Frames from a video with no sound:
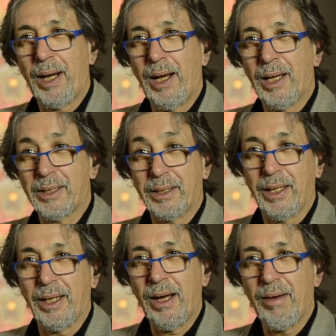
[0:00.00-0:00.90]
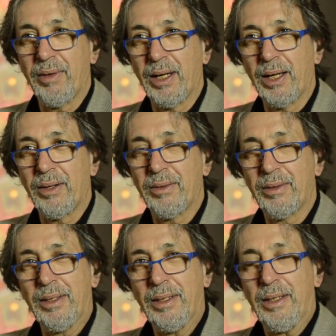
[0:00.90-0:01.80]
las artes gráficas. ¿no?
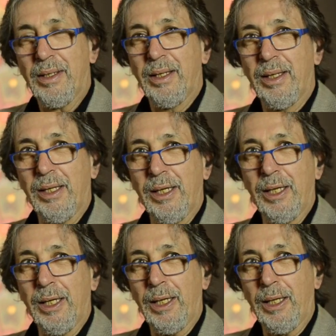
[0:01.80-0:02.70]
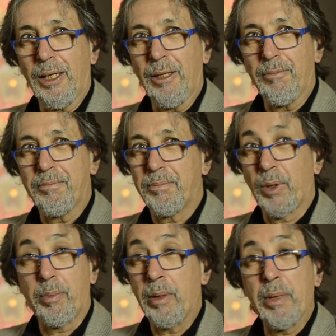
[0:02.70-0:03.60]
Y
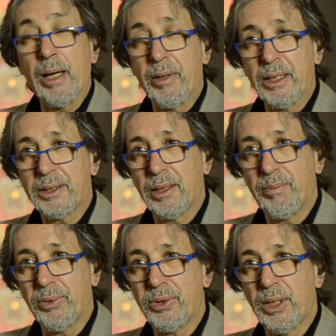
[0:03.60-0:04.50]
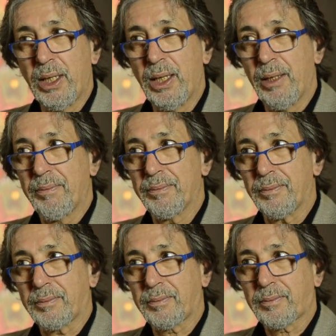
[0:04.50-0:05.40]
por primera vez expuse
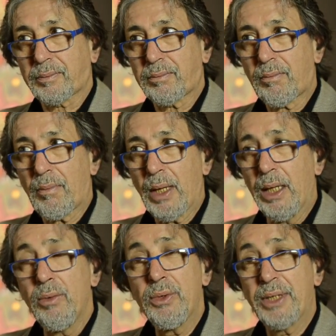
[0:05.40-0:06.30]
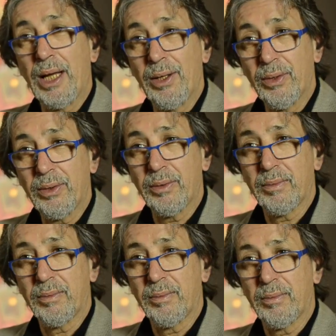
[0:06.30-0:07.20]
en un salón
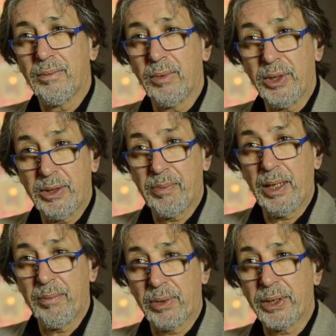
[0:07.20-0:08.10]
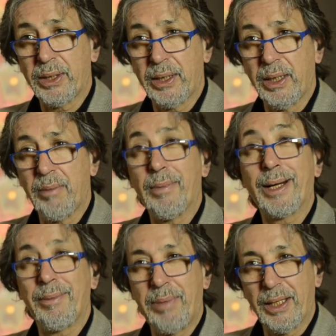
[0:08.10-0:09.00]
municipal importante en
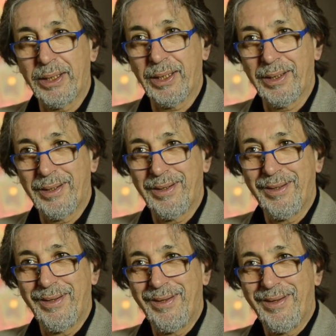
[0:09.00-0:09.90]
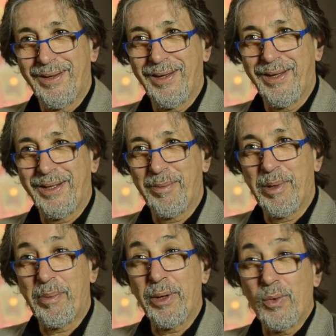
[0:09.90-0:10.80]
Mar de Plata. Este,
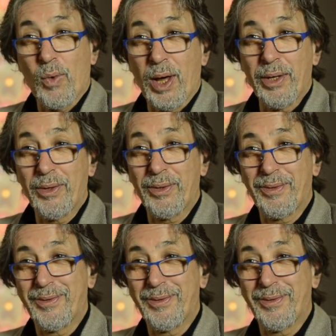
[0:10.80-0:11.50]
preparé un cuadro